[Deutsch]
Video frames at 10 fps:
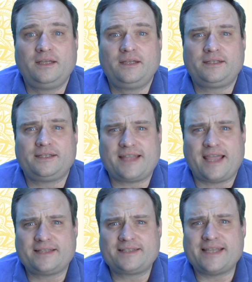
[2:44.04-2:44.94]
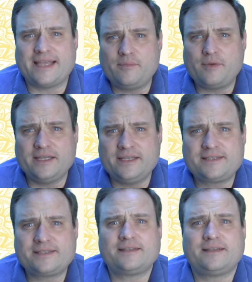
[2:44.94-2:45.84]
Das Herz selber
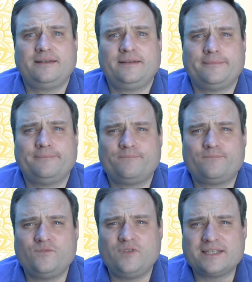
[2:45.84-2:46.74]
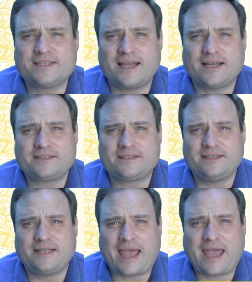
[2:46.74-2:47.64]
ist, ähm, wie gesagt,
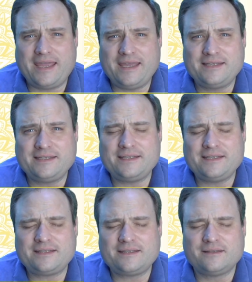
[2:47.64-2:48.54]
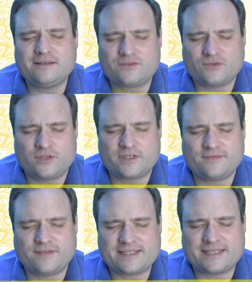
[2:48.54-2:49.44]
eigentlich soll es
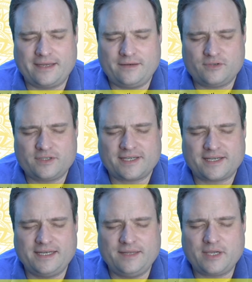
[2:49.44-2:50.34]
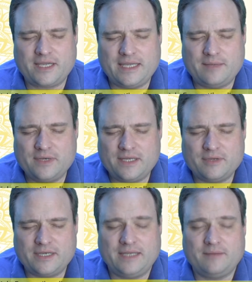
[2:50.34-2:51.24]
was sein, wo ich sage, Liebe geben, Liebe
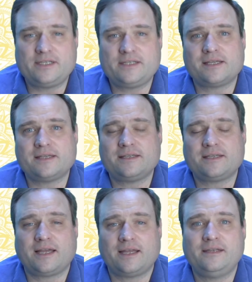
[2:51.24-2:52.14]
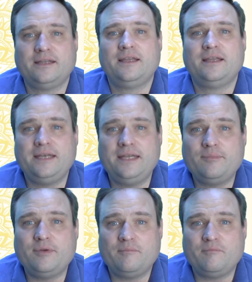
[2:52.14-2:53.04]
nehmen. Das heißt, ich kann
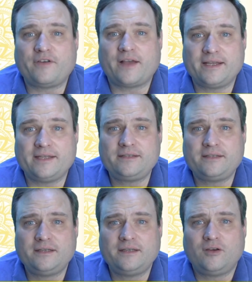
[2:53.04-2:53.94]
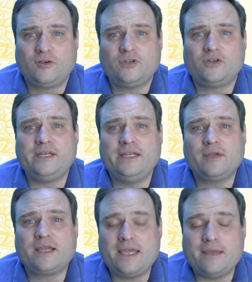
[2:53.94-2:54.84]
Liebe empfangen und auch Liebe
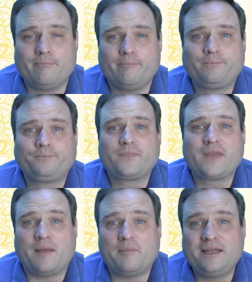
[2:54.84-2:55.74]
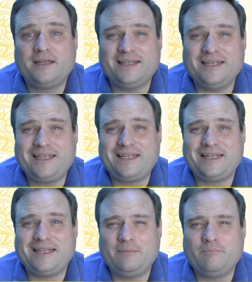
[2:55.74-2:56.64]
geben. Aber nicht
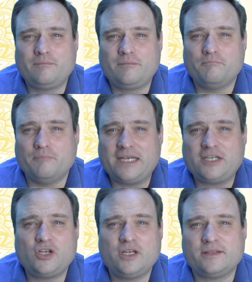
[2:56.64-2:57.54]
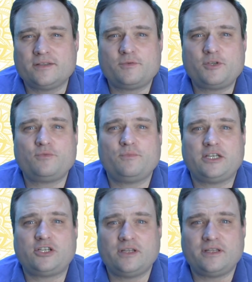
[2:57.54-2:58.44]
im menschlichen,
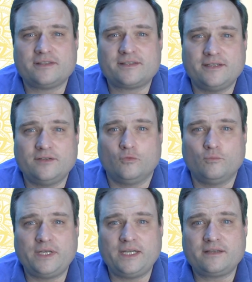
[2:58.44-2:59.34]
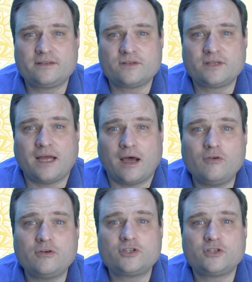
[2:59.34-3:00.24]
zwischenmenschlichen Sinn unbedingt, sondern
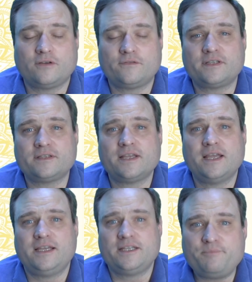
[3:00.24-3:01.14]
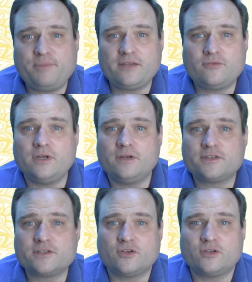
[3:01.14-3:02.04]
auch schon auf das spirituelle, auf
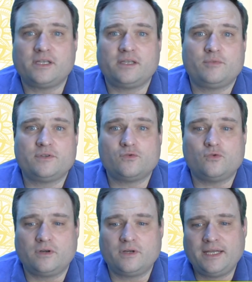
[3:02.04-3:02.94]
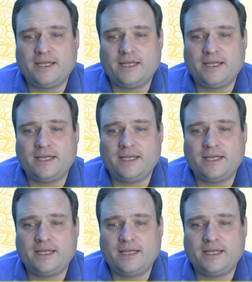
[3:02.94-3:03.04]
das Göttliche bezogen.